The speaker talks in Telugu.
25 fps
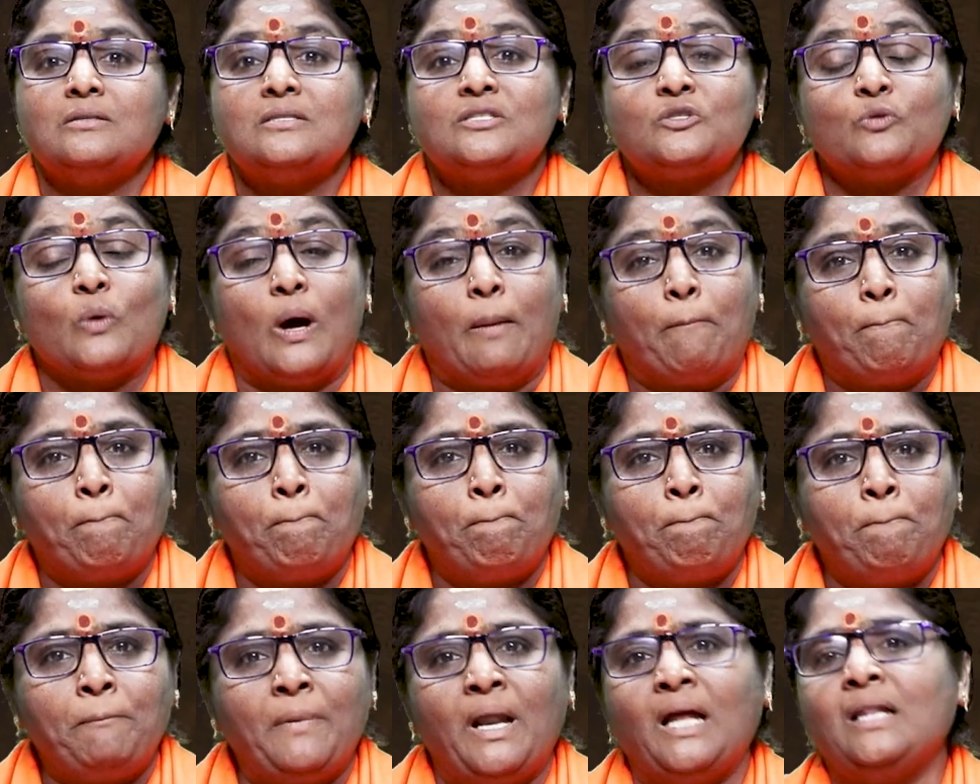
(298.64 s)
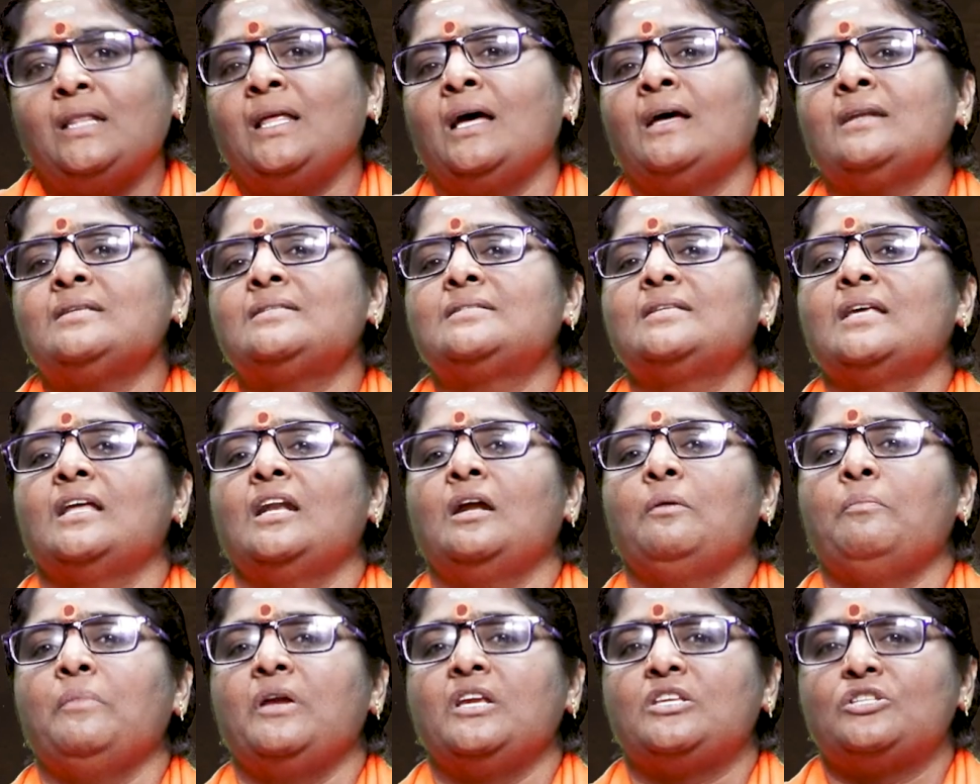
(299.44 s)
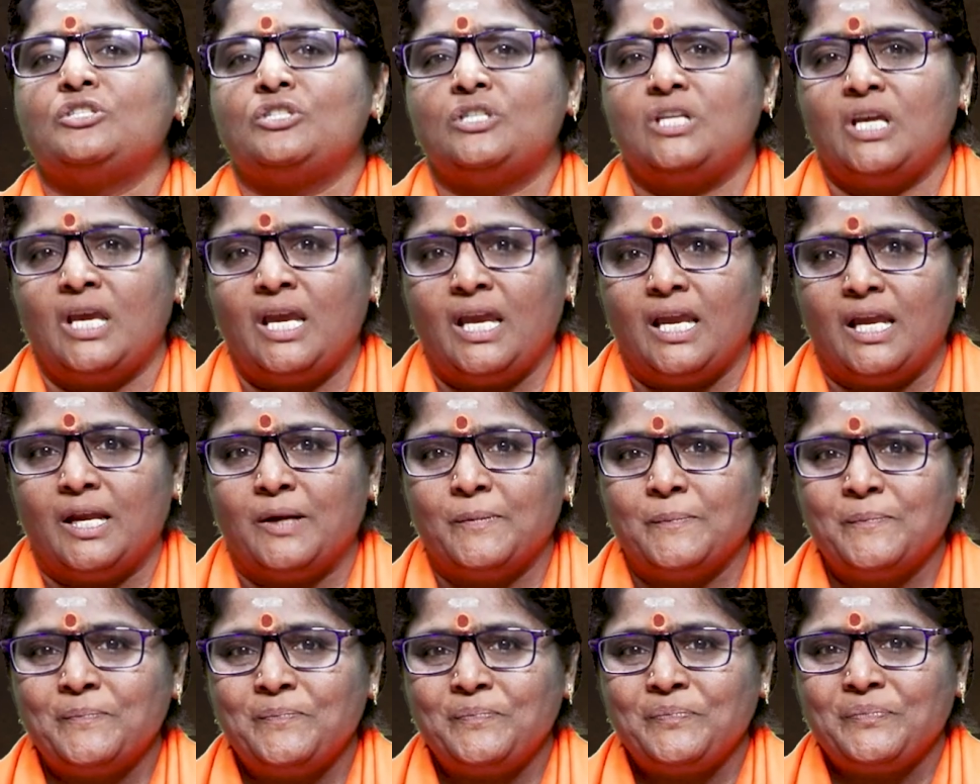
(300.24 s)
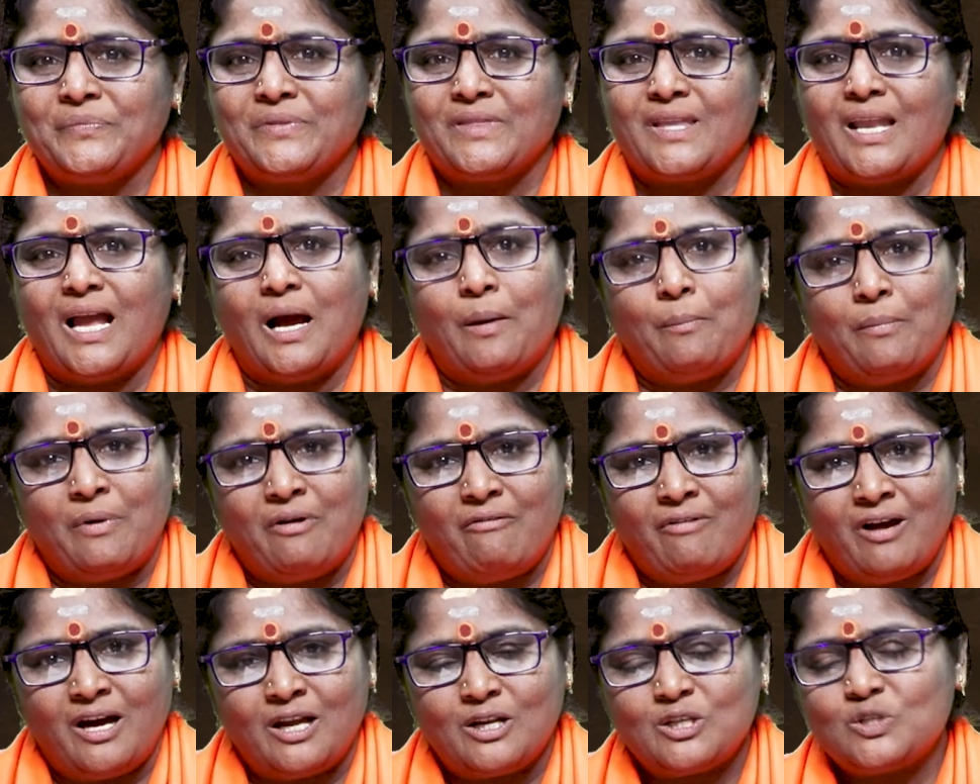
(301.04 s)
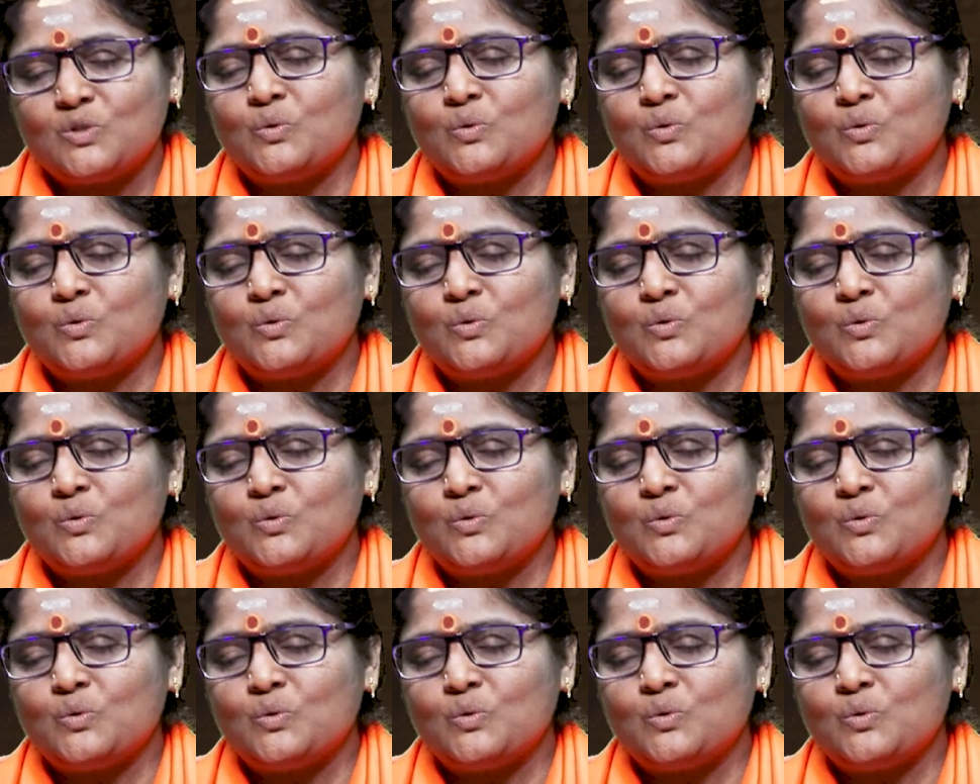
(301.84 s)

స్వప్న దర్శనం ఇచ్చి అమ్మవారు